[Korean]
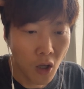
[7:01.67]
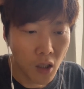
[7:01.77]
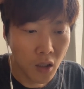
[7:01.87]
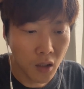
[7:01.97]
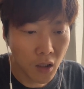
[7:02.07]

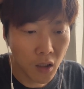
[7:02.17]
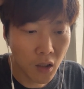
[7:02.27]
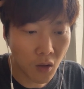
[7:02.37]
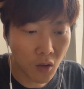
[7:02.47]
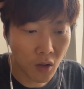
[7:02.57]
그
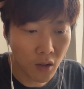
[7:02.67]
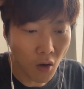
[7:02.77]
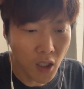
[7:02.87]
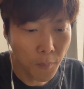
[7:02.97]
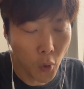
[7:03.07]
어떤
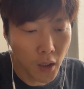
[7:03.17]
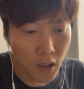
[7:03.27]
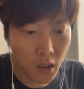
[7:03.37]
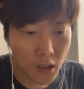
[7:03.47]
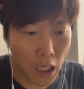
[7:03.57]
터닝
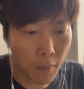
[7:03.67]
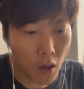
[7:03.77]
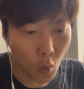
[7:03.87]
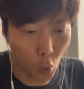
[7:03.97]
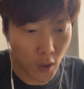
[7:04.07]
포인트를
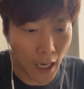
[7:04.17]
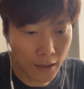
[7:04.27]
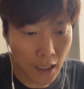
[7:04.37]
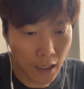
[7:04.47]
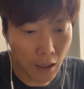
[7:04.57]
잡아갖고 오냐
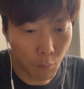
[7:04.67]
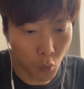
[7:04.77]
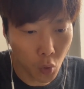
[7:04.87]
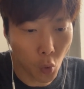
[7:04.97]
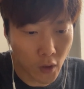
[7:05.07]
안에
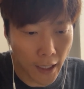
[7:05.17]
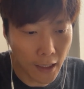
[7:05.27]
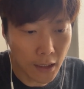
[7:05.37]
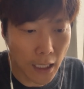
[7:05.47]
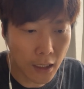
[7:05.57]
하못 오냐의
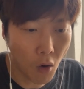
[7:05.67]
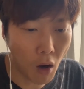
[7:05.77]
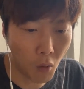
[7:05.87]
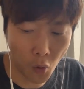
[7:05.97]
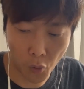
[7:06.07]
차인 것
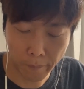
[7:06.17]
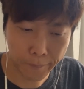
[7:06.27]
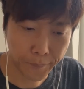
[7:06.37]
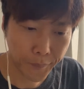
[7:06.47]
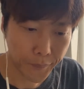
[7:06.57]
같고
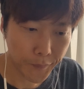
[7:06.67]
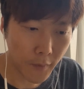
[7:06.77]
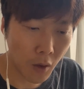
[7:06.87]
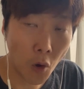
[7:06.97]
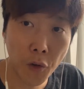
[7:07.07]

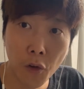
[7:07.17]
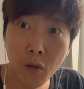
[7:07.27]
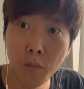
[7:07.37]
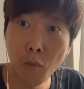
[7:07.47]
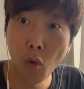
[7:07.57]

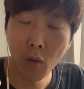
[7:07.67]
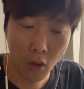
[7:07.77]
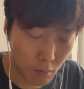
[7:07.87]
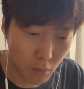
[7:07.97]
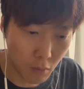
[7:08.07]
거기서는 뭐
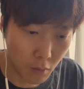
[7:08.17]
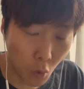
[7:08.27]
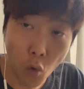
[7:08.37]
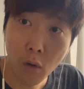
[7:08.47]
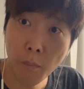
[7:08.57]

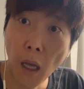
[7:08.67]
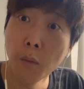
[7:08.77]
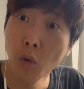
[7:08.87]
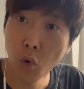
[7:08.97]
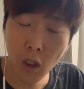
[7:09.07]
돈
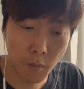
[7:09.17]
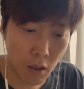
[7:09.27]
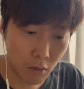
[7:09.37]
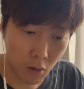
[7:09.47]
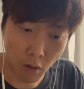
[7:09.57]
많으면
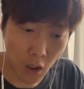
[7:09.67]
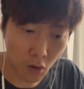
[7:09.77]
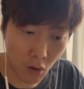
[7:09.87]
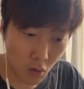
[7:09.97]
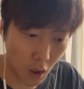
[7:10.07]
좋지만
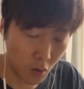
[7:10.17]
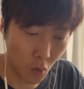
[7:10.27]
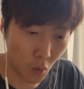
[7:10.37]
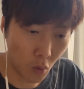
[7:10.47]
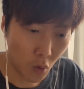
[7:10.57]
절대적인 건
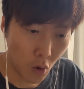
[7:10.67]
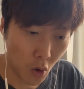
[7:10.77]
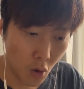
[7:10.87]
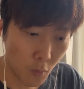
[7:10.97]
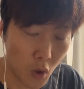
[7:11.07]
아니고
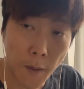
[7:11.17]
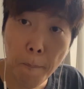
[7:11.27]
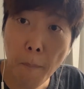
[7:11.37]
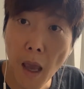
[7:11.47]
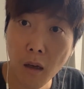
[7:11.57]
뭐
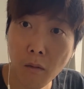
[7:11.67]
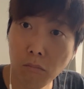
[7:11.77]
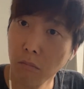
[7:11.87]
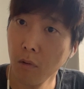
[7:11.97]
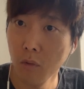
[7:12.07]
인맥
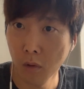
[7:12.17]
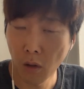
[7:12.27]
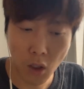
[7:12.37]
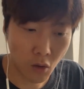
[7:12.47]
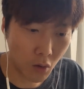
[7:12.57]

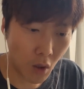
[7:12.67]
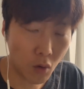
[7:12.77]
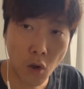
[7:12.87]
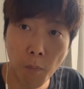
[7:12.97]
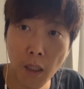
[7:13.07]
절대적인 거 아니고
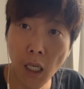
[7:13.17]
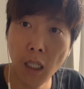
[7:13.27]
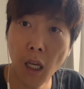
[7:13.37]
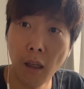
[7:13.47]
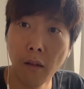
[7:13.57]
정말
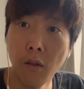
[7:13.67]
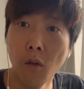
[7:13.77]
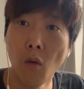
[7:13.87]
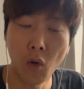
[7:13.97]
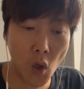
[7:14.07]
자기가
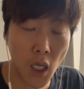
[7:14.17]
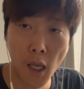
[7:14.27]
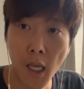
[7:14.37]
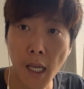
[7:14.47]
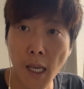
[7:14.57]
스스로 어떻게